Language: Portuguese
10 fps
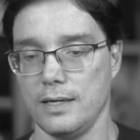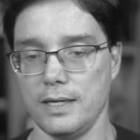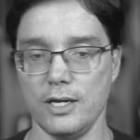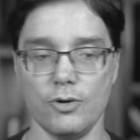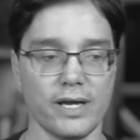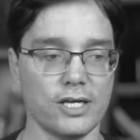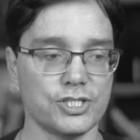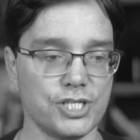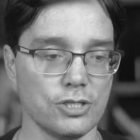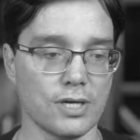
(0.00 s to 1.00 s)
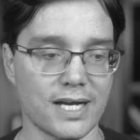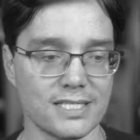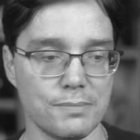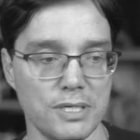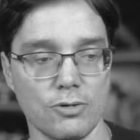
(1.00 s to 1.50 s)
eu reagindo a
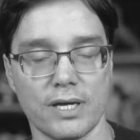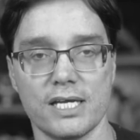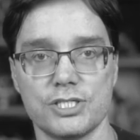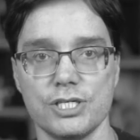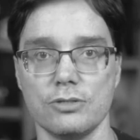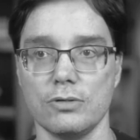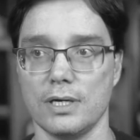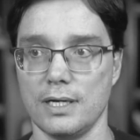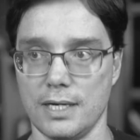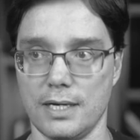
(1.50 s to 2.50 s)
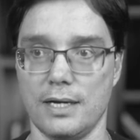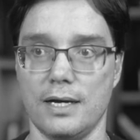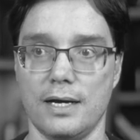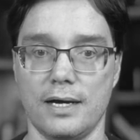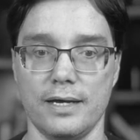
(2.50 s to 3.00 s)
Casimiro, reagindo
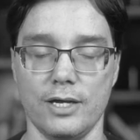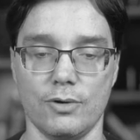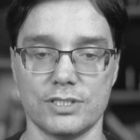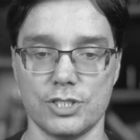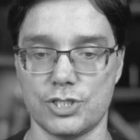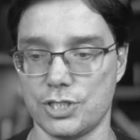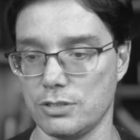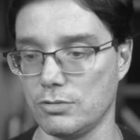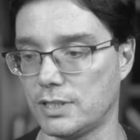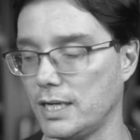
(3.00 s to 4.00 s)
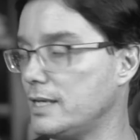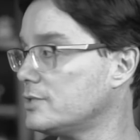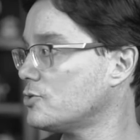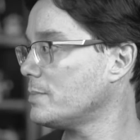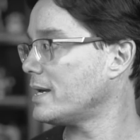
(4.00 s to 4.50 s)
a eu assistindo o trailer
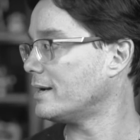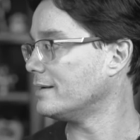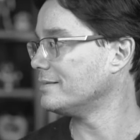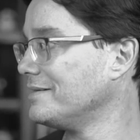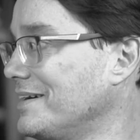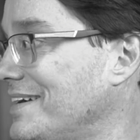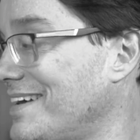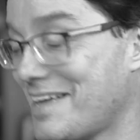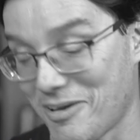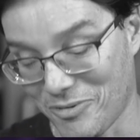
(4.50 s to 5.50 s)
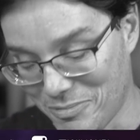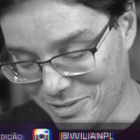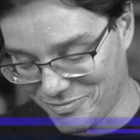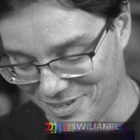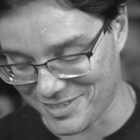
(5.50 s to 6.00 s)
de Homem-Aranha. É o
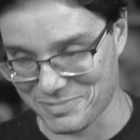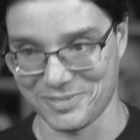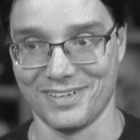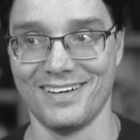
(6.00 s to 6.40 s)
momento crítico.